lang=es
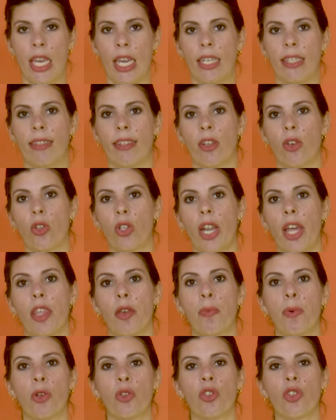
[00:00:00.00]
Entre otras
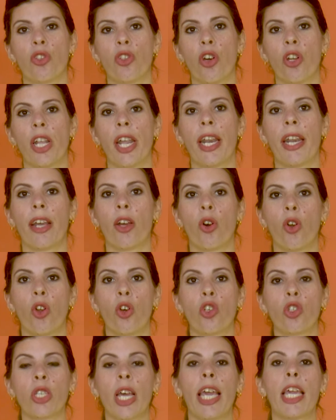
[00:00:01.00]
disposiciones,
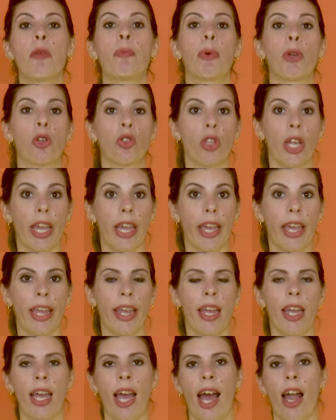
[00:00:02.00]
reconoce y
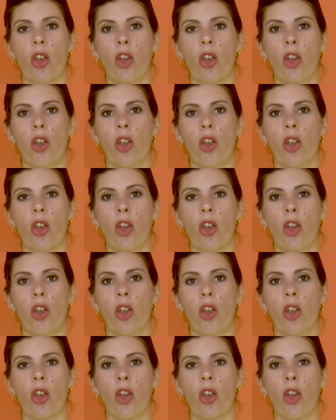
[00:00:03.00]
protege